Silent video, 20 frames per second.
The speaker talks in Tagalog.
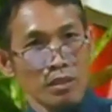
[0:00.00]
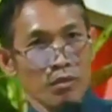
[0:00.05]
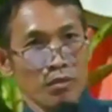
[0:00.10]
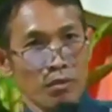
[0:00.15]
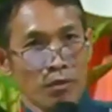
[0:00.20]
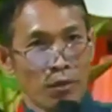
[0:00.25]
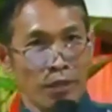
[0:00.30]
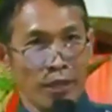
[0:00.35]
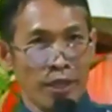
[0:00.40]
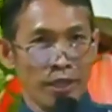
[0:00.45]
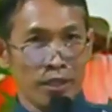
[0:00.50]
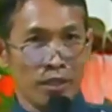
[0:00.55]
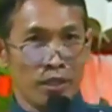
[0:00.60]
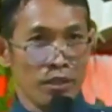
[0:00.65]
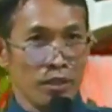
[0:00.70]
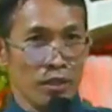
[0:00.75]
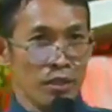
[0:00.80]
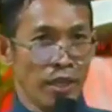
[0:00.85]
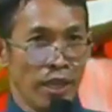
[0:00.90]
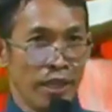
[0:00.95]
Ngunit
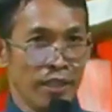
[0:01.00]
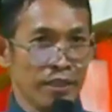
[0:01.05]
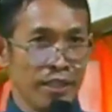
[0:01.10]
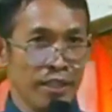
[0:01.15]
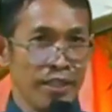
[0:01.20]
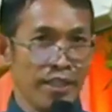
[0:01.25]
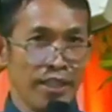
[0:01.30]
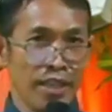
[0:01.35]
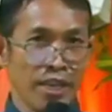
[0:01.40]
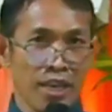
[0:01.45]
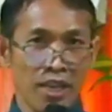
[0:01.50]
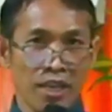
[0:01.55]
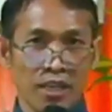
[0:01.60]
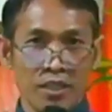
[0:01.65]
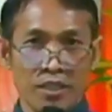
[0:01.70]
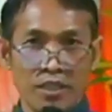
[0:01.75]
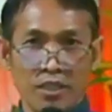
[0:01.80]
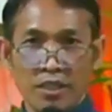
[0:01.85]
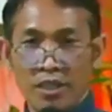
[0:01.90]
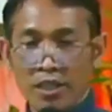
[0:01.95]

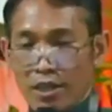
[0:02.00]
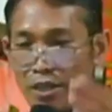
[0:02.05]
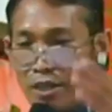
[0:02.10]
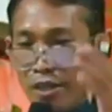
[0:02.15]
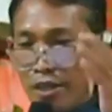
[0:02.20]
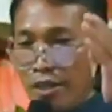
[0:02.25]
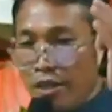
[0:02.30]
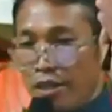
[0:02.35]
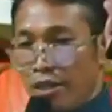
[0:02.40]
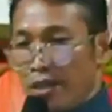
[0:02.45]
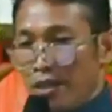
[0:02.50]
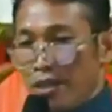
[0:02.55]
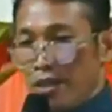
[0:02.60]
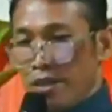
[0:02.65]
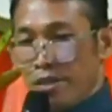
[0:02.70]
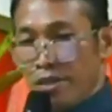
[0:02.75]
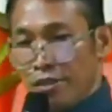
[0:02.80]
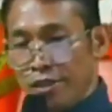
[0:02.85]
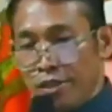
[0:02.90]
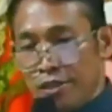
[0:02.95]
naintindihan
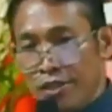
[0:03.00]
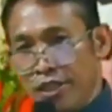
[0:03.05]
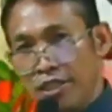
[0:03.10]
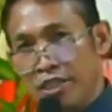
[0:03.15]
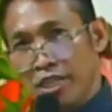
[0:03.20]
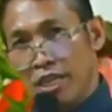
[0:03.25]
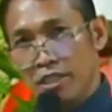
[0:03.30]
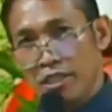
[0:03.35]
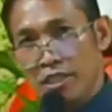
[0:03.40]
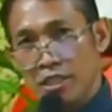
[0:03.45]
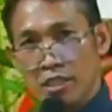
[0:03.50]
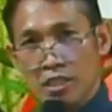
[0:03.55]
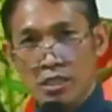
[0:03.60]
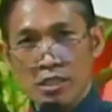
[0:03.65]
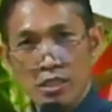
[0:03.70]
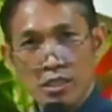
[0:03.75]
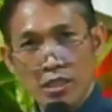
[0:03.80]
ni Jesus